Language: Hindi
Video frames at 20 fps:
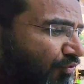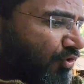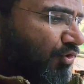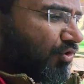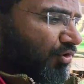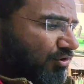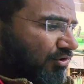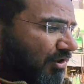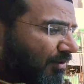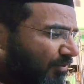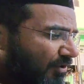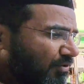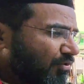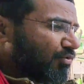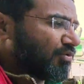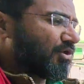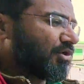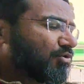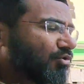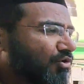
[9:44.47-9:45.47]
वो
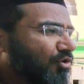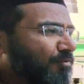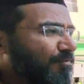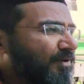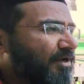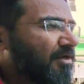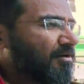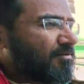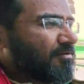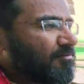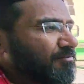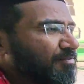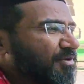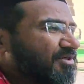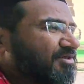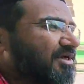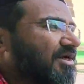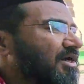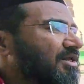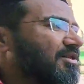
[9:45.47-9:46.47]
तबरुक के तौर पर
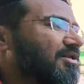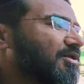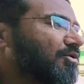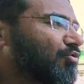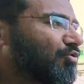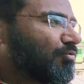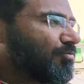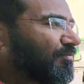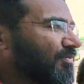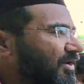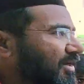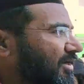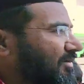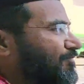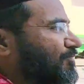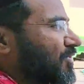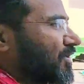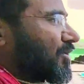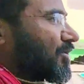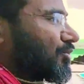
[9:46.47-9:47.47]
प्रसाद के रूप
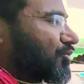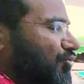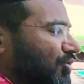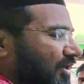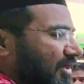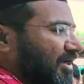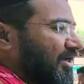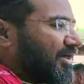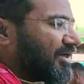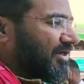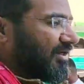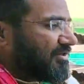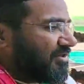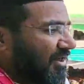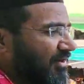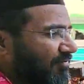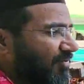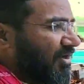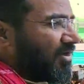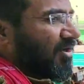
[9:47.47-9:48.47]
में जो है ये
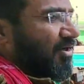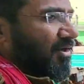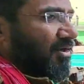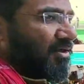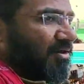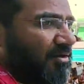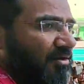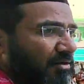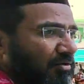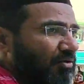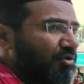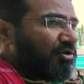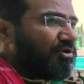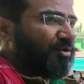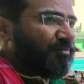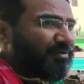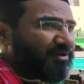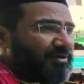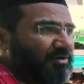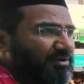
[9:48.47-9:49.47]
चावल
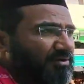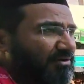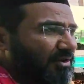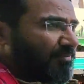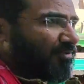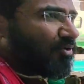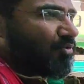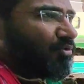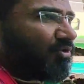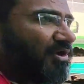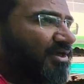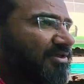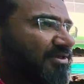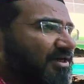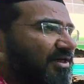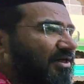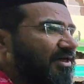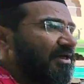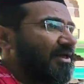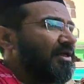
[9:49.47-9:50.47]
और ये तबरुक
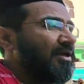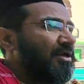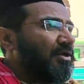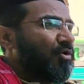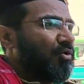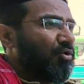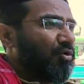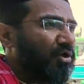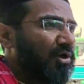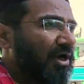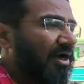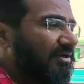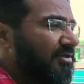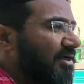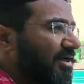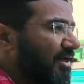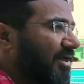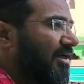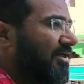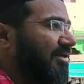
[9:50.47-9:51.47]
ले सकें और खा
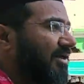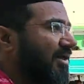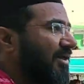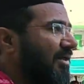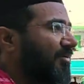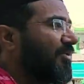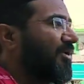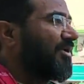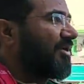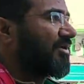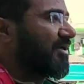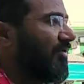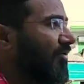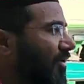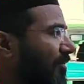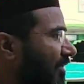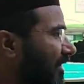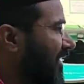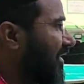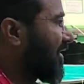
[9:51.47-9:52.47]
सकें इसलिए मीठे
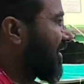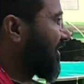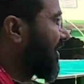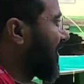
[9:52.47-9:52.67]
चावल बनाए